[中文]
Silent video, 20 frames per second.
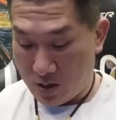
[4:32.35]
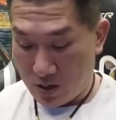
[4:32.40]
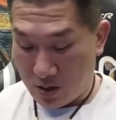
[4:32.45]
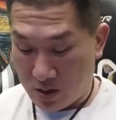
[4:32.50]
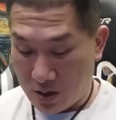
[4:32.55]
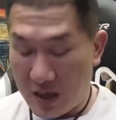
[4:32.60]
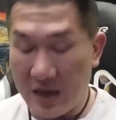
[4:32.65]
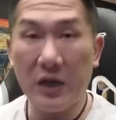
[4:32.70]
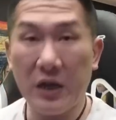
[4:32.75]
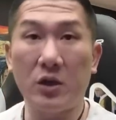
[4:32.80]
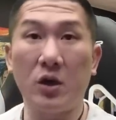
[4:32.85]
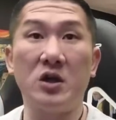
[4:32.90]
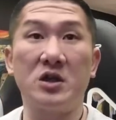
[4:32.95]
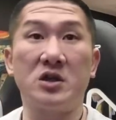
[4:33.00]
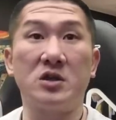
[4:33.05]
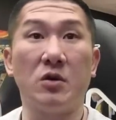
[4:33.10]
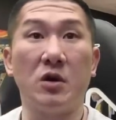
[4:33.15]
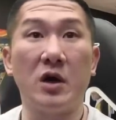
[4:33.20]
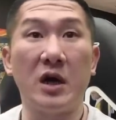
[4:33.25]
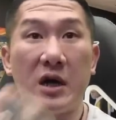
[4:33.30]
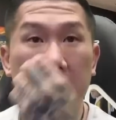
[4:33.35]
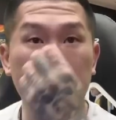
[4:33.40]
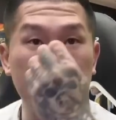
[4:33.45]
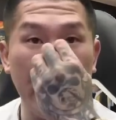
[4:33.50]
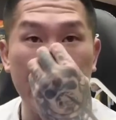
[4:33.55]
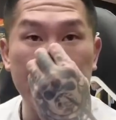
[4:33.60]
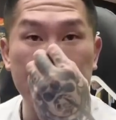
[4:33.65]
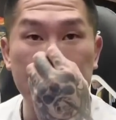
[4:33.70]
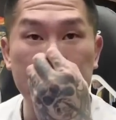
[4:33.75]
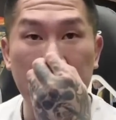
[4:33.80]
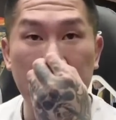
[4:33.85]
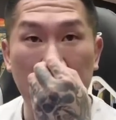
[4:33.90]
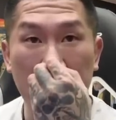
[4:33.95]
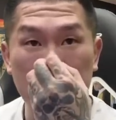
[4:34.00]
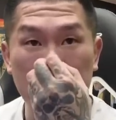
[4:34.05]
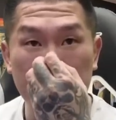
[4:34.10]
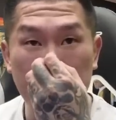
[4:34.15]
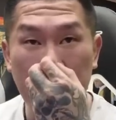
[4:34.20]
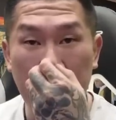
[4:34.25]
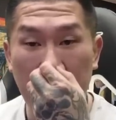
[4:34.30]
看到托里斯我也很开心啊，很
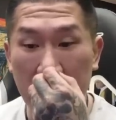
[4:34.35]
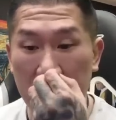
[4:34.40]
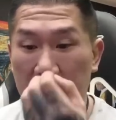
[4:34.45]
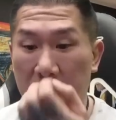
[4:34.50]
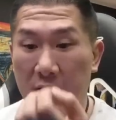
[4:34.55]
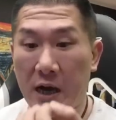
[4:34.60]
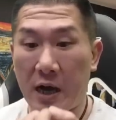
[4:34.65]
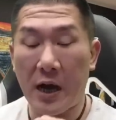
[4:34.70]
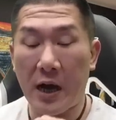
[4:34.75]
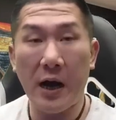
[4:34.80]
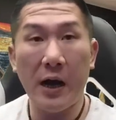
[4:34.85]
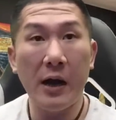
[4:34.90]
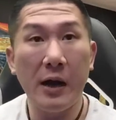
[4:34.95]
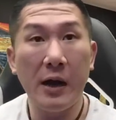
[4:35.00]
久没看到他，